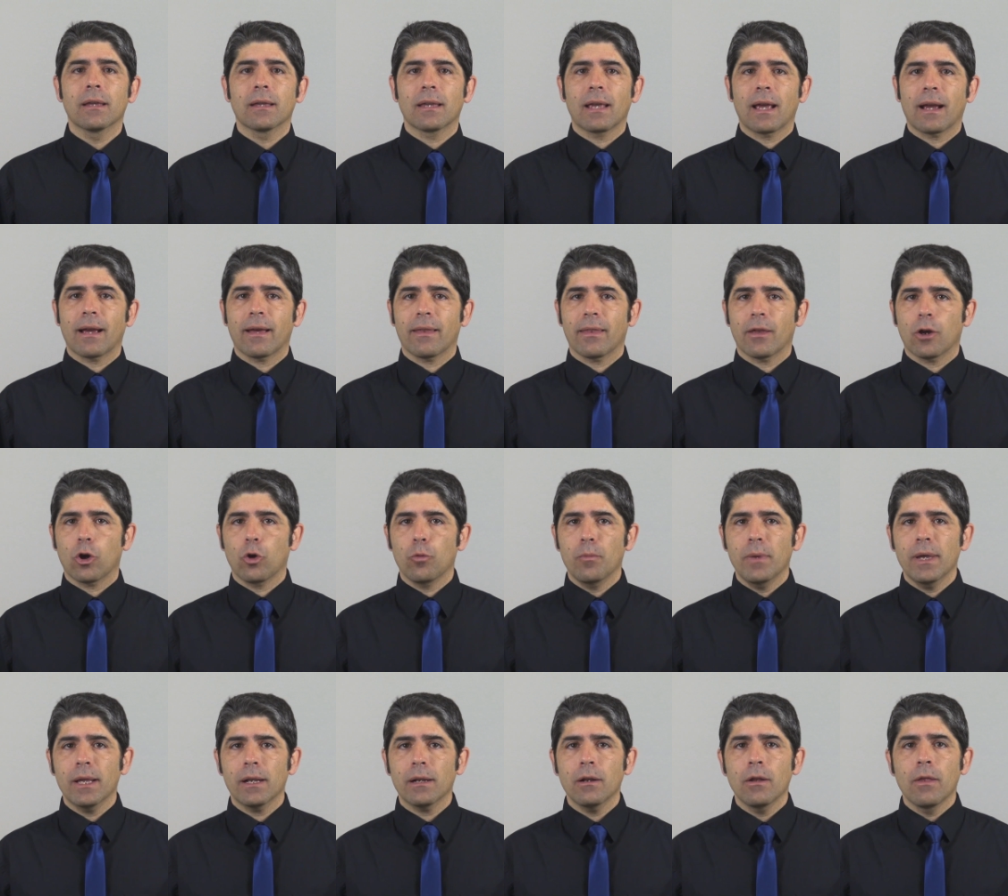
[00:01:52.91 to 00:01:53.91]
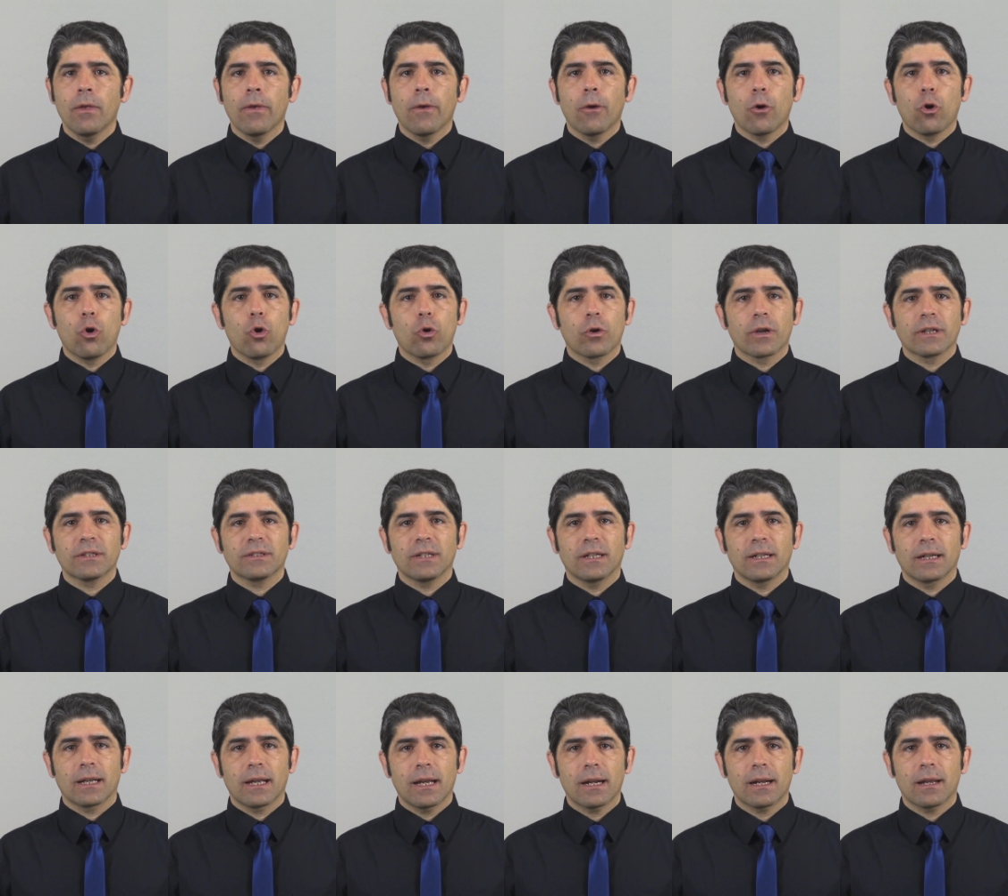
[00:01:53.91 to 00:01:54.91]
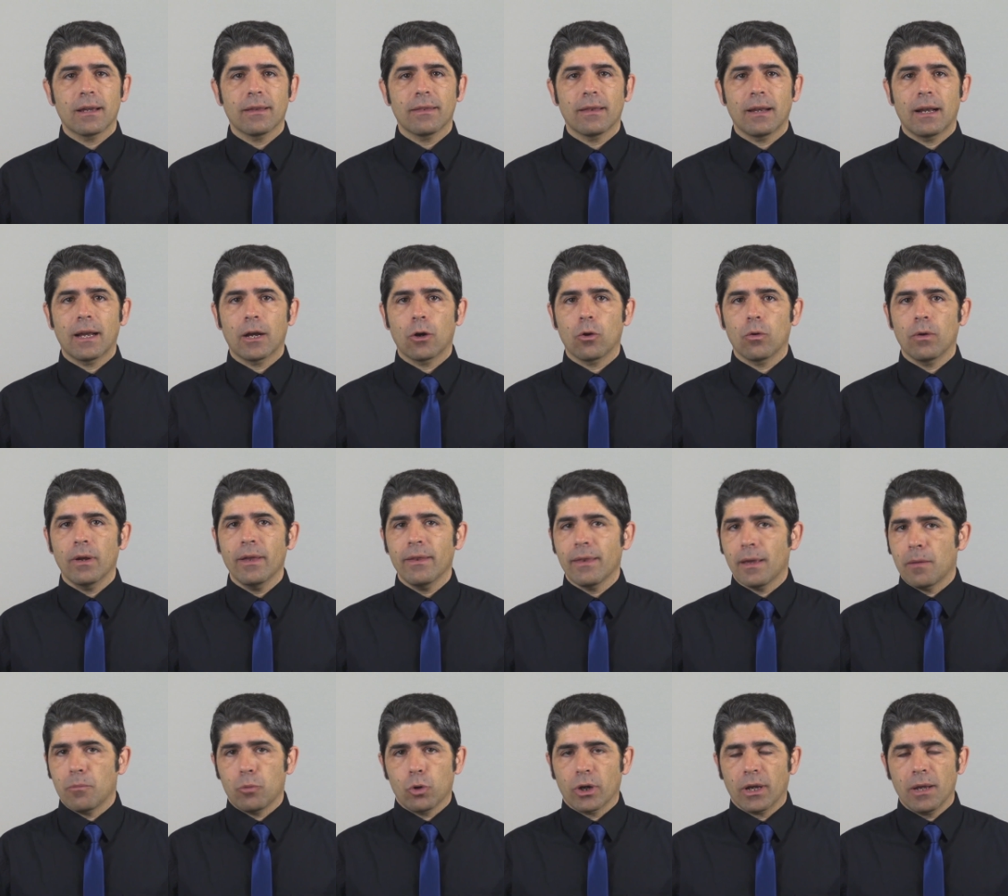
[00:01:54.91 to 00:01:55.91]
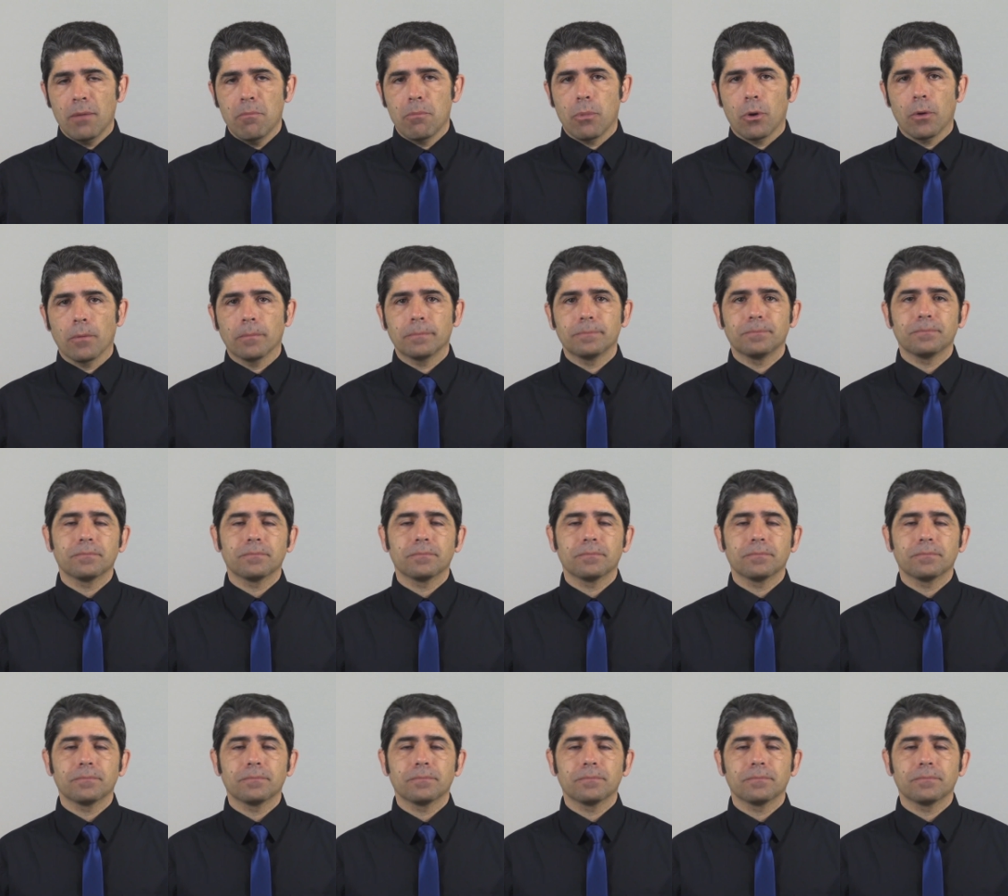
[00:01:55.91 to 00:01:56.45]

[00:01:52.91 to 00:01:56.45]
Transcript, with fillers: que haga de comer o que se encargue de la colada, por ejemplo.